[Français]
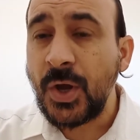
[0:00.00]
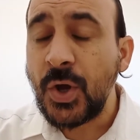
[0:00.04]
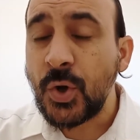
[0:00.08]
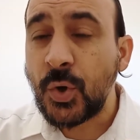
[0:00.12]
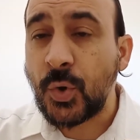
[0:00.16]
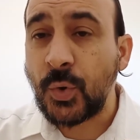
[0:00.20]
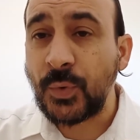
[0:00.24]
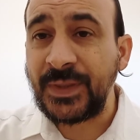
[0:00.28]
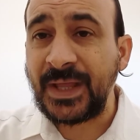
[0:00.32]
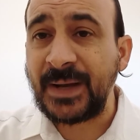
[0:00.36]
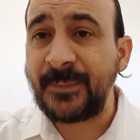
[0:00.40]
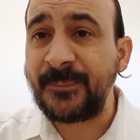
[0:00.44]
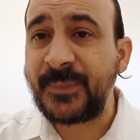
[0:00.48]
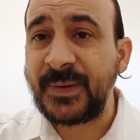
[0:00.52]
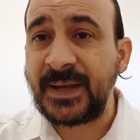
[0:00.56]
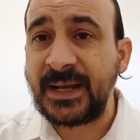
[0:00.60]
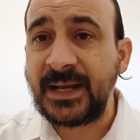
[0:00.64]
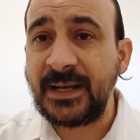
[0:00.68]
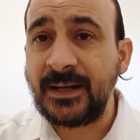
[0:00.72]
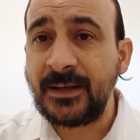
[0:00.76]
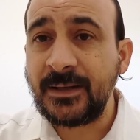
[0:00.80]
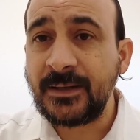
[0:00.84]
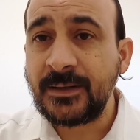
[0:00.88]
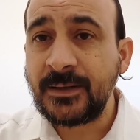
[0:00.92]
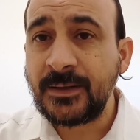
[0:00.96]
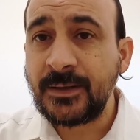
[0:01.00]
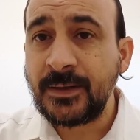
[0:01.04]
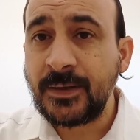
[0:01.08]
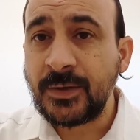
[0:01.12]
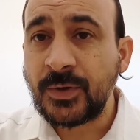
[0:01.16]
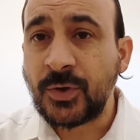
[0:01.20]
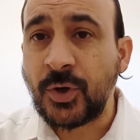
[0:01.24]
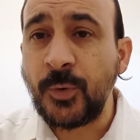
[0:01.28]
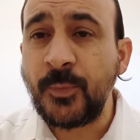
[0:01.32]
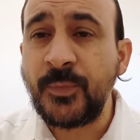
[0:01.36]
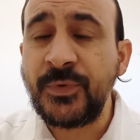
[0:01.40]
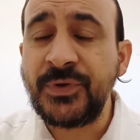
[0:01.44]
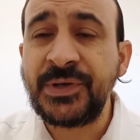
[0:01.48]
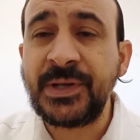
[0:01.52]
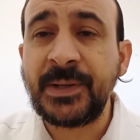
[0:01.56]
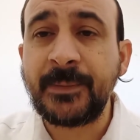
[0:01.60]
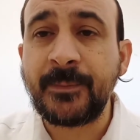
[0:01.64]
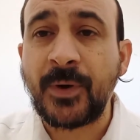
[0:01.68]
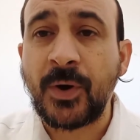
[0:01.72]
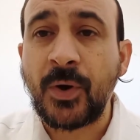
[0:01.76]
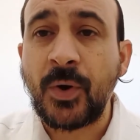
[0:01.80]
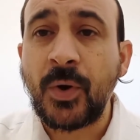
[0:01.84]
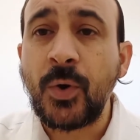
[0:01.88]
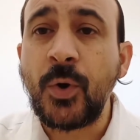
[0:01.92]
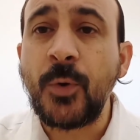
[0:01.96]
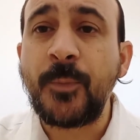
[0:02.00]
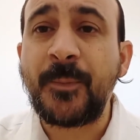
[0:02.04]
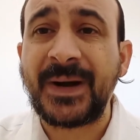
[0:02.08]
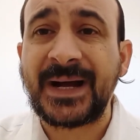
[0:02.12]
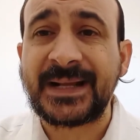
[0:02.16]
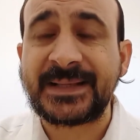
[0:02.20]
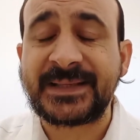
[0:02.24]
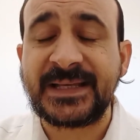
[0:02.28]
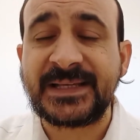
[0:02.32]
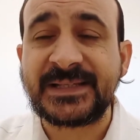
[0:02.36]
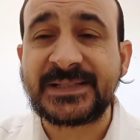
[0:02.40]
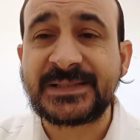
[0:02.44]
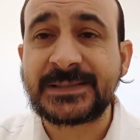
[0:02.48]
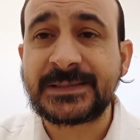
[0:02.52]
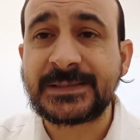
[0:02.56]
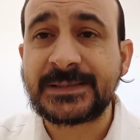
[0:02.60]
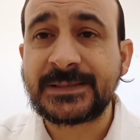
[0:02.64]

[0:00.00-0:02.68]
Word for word: qu'on appelle communément le Pardès.